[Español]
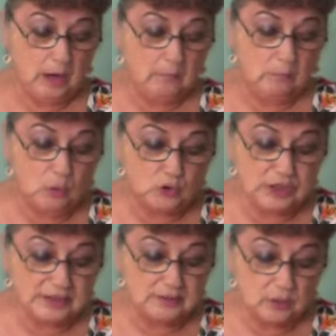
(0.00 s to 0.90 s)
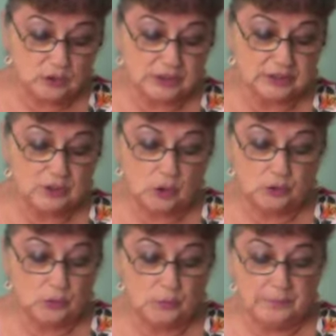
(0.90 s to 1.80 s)
Muchas noches no
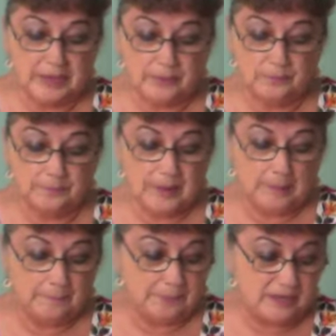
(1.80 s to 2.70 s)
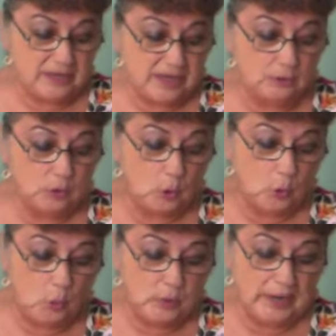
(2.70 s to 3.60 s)
durmieron pidiendo
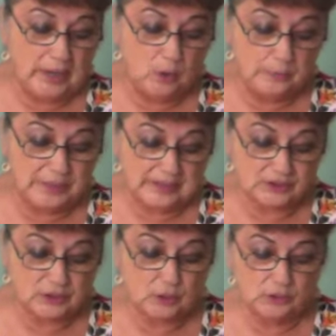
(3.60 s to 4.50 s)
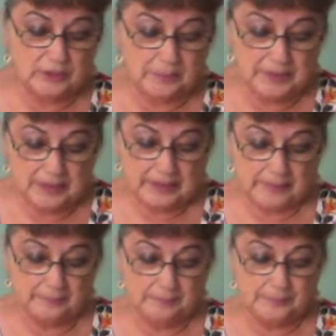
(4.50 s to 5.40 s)
una iluminación
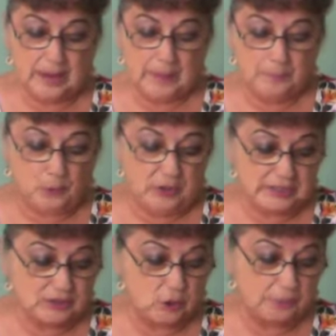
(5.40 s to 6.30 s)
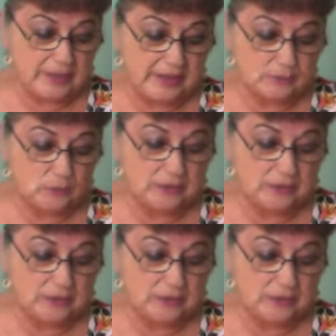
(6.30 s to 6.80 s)
divina por ese objeto